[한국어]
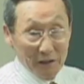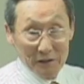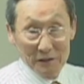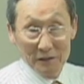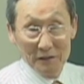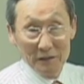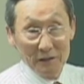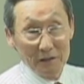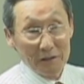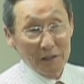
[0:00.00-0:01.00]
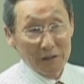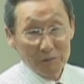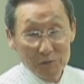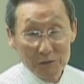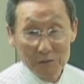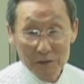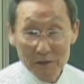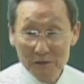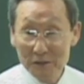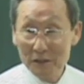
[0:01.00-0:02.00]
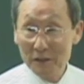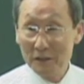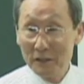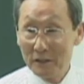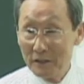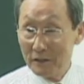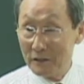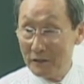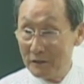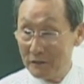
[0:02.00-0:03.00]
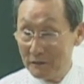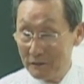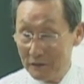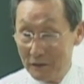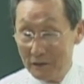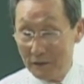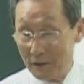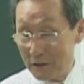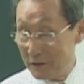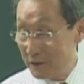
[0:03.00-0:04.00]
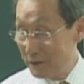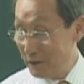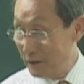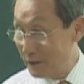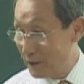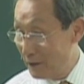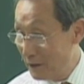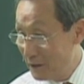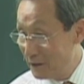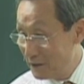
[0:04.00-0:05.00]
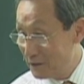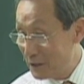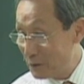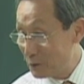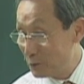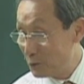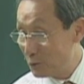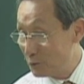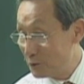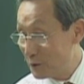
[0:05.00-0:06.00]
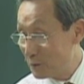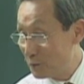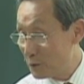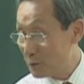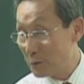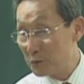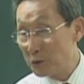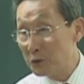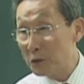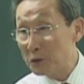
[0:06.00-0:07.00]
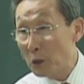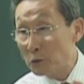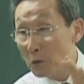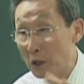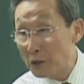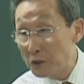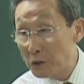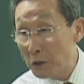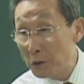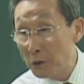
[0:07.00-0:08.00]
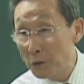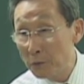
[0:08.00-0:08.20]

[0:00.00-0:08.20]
에이씨디씨라는 프로그램인데 이엑스이가 작동이 중지되면 프로그램 전체가 작동 안 하잖아요.